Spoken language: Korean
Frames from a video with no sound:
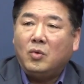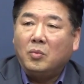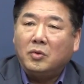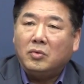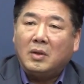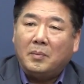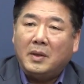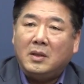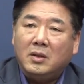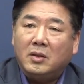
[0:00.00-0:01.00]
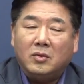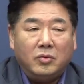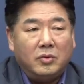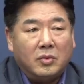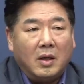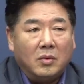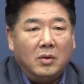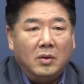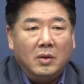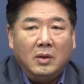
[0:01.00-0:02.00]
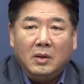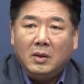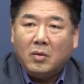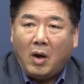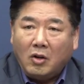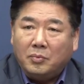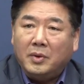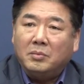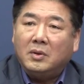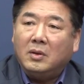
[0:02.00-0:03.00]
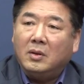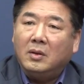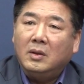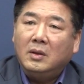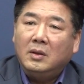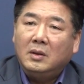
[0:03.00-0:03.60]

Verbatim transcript: 종북 주사파 진제를 구축하고 광우병부터